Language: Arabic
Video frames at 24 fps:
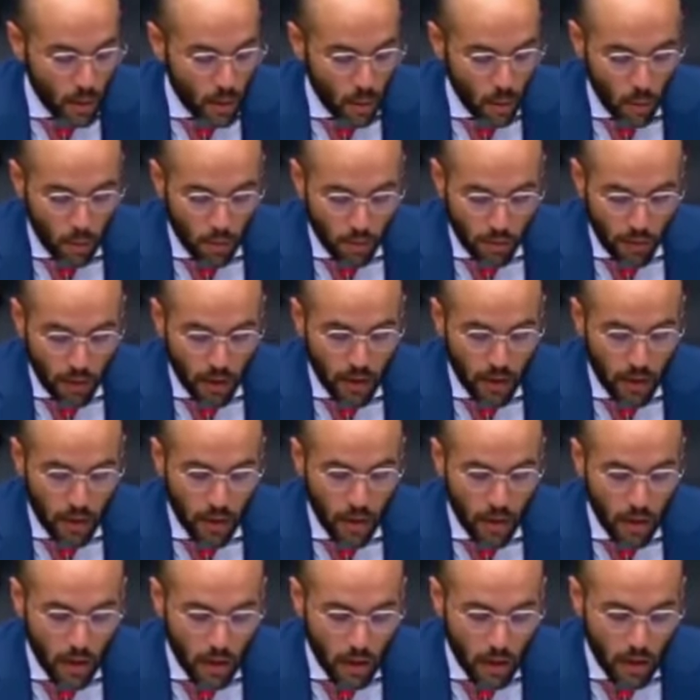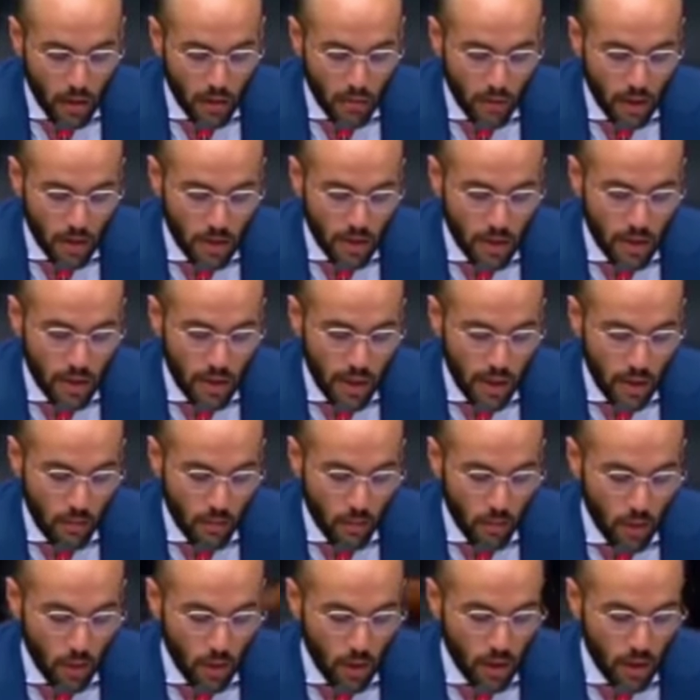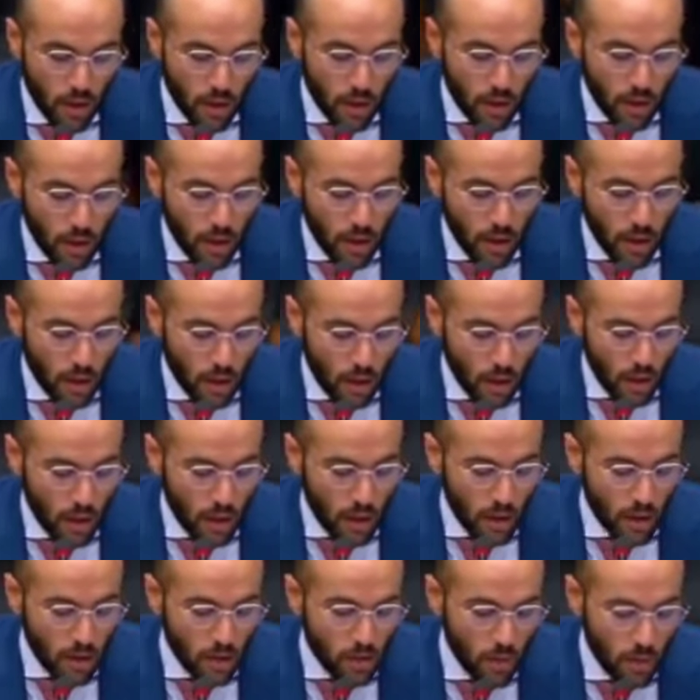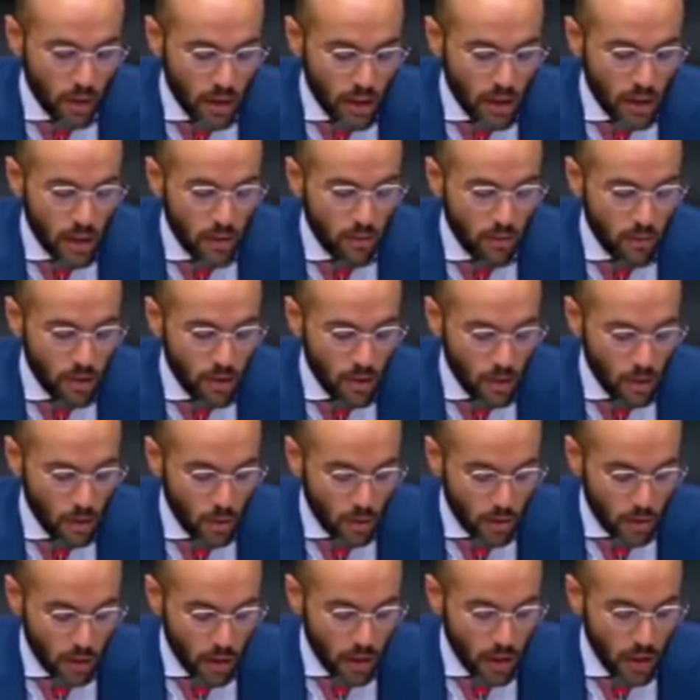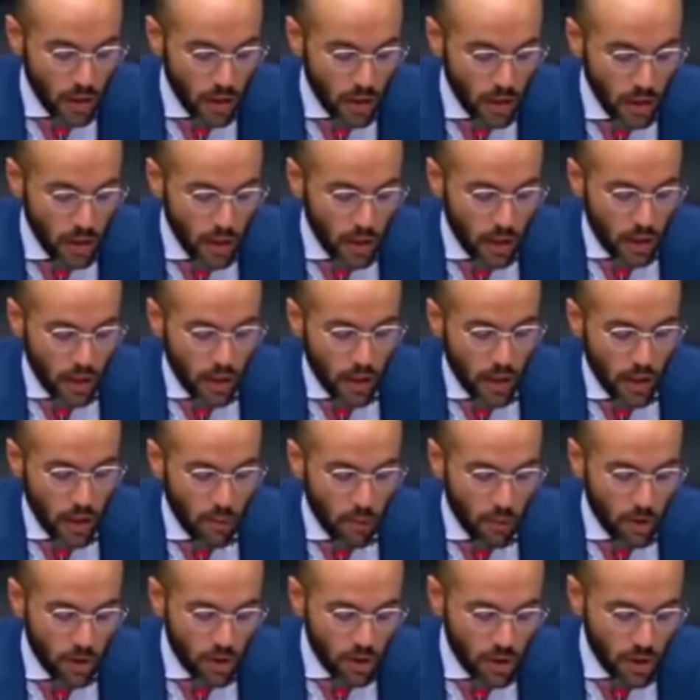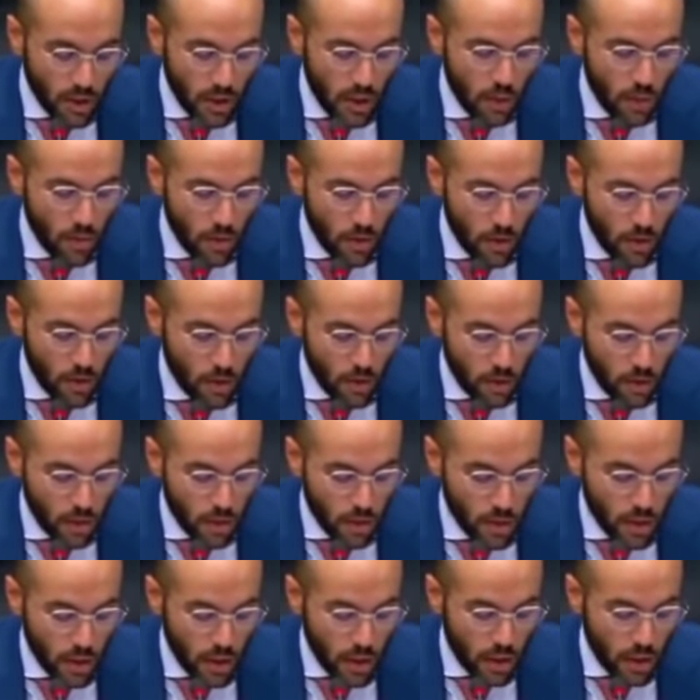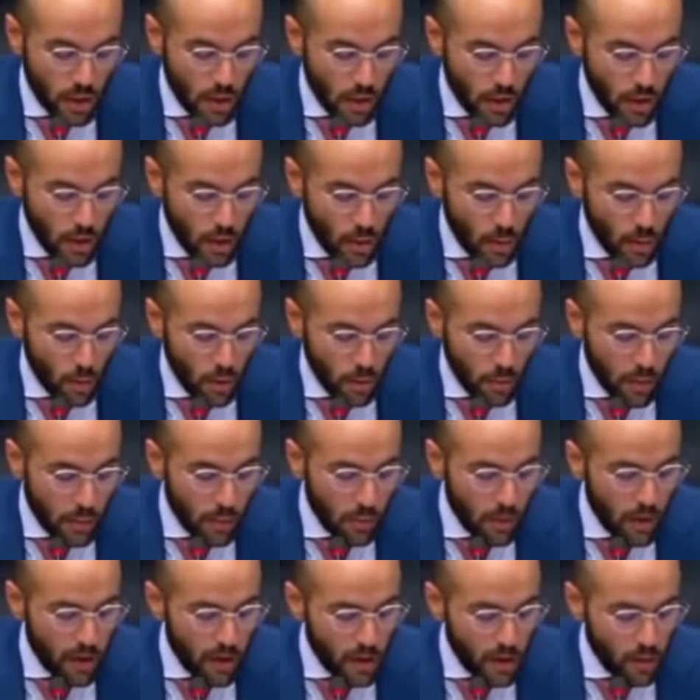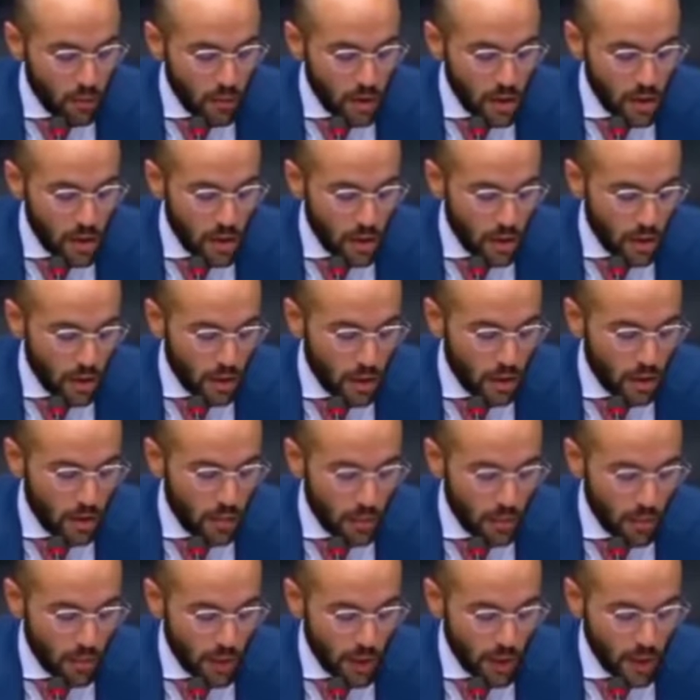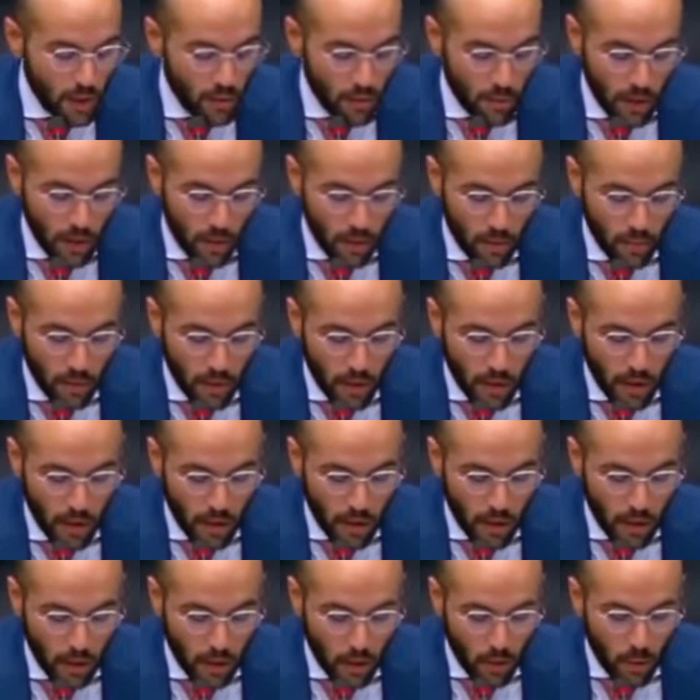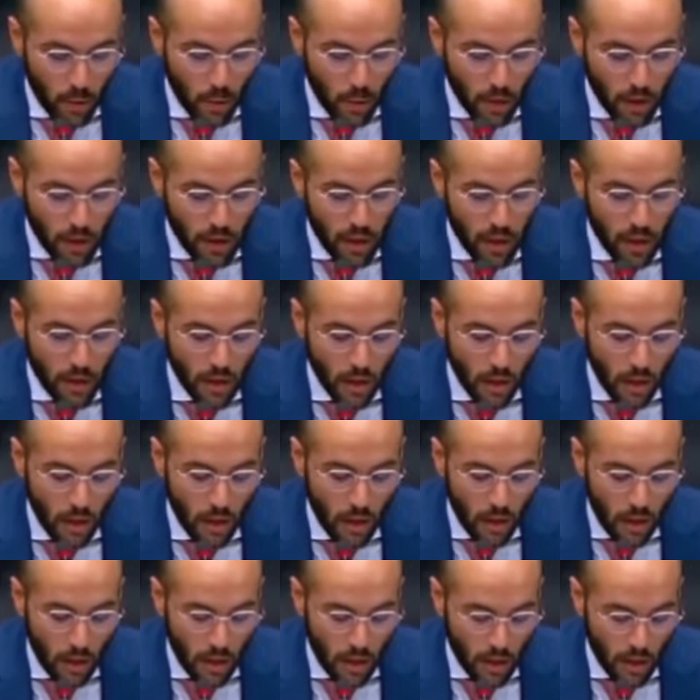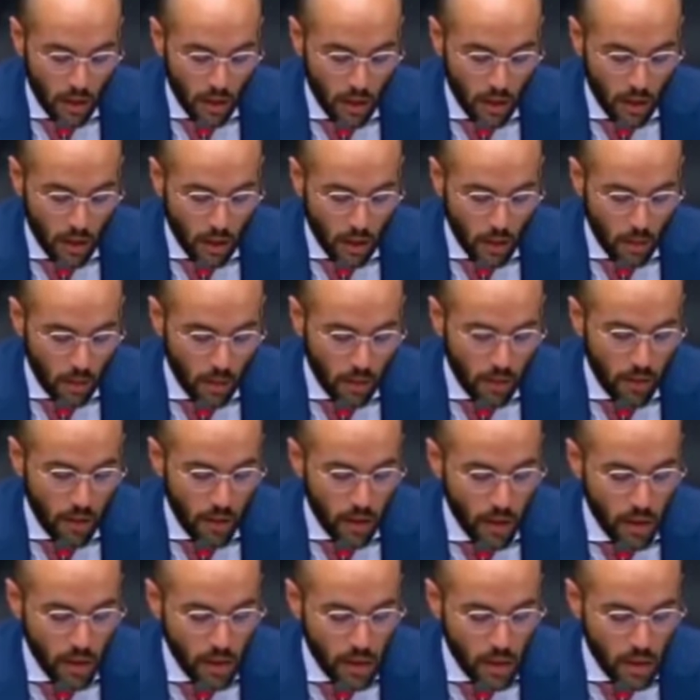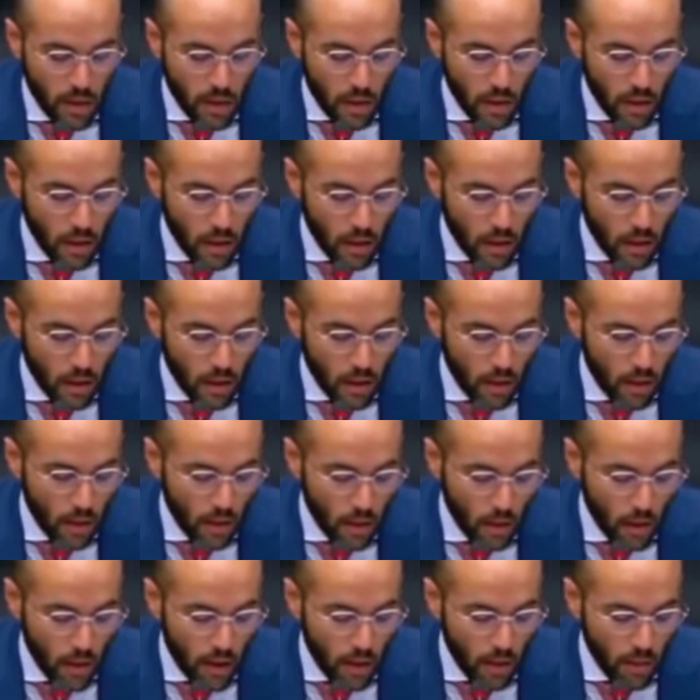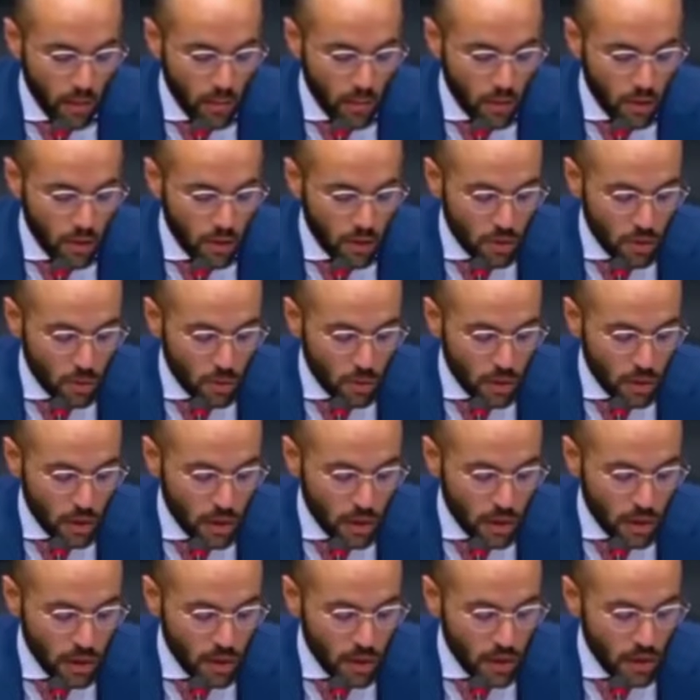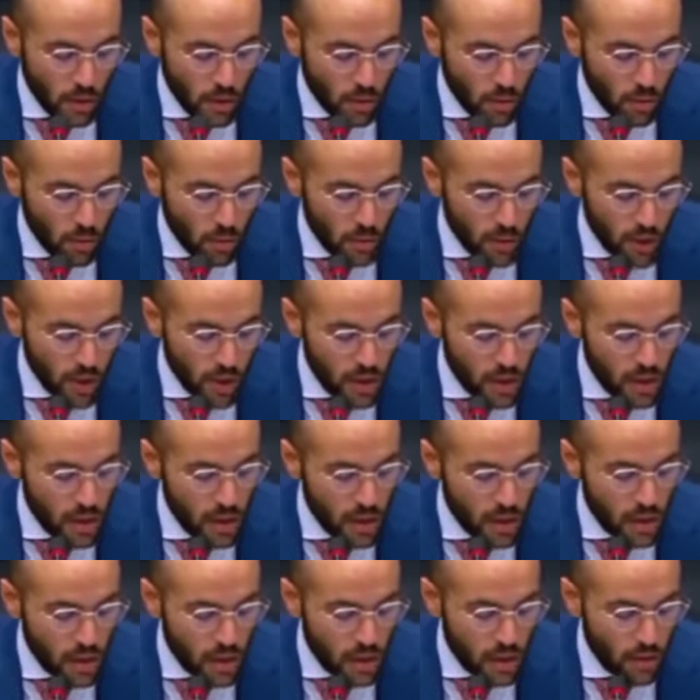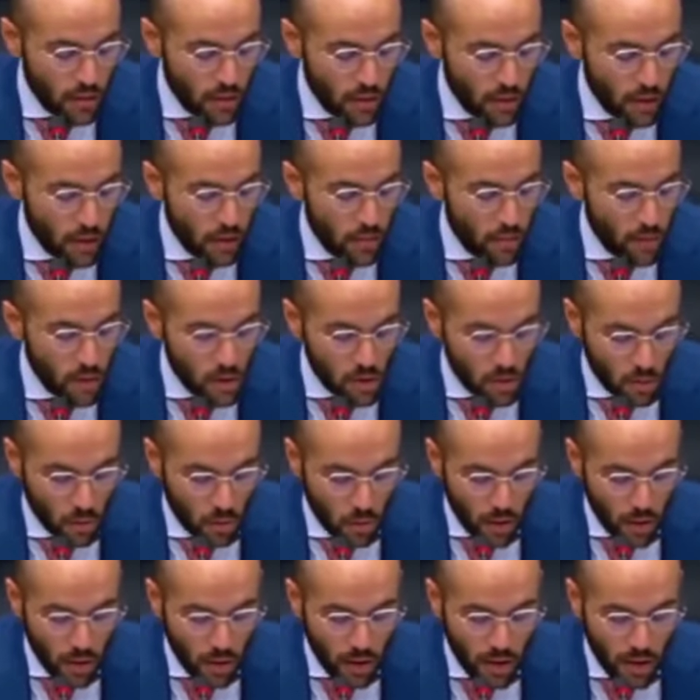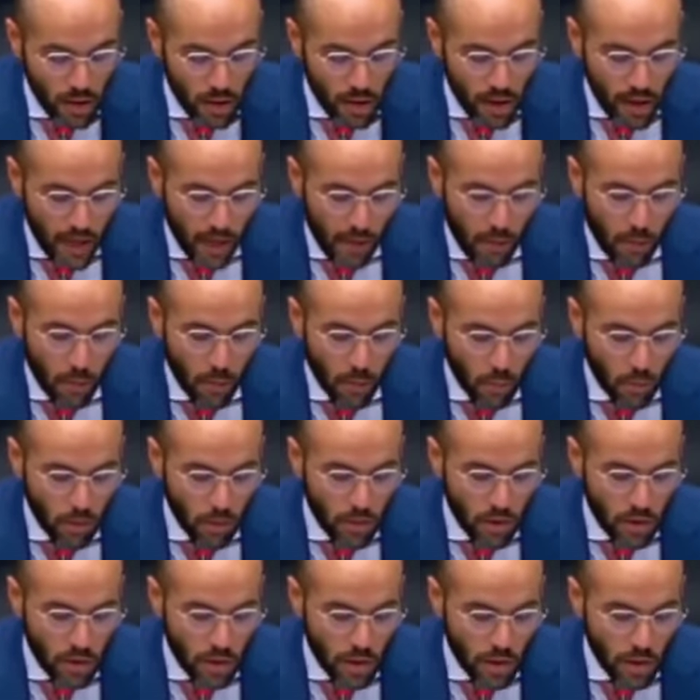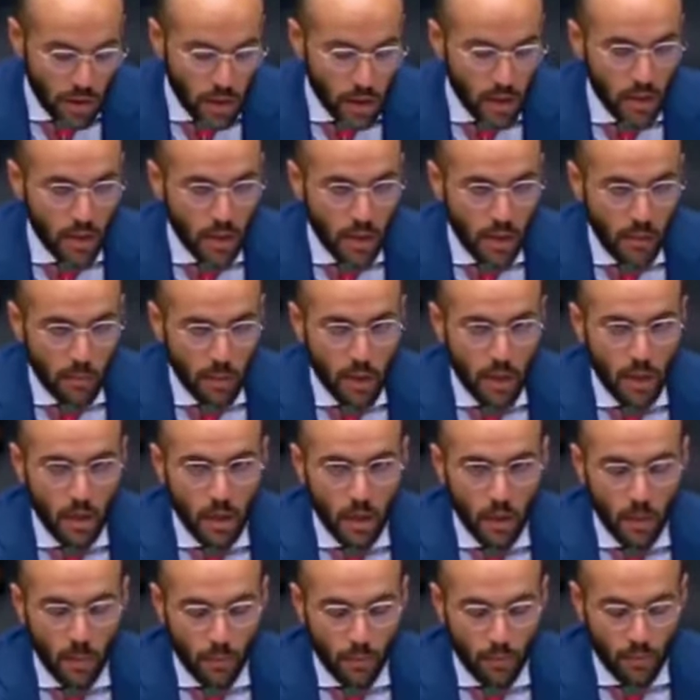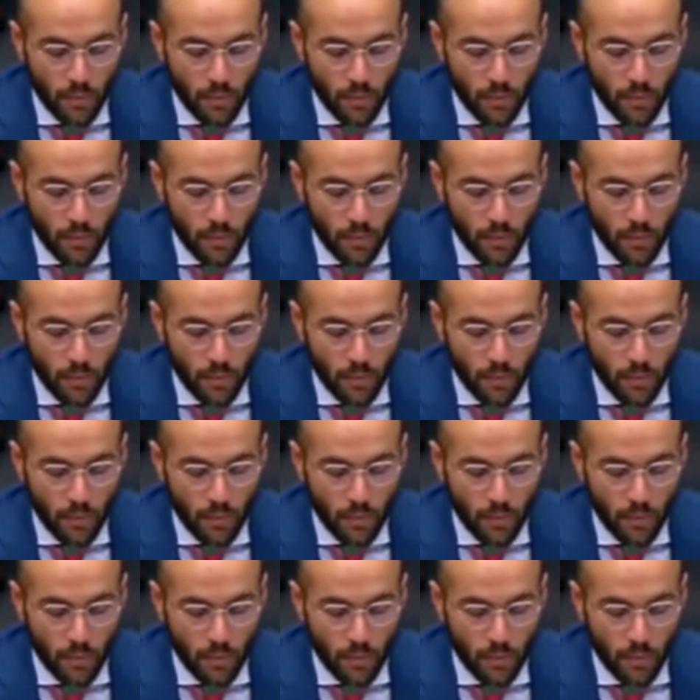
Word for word: وفقا لقرارات مجلس الأمن وآخرها قرار 2703 لعام 2023 وبما يضمن سيادة المملكة المغربية ووحدة أراضيها وفي هذا السياق نرحب بالجهود التي يقوم بها السيد ستيفان دي مستورة المبعوث الشخصي للأمين العام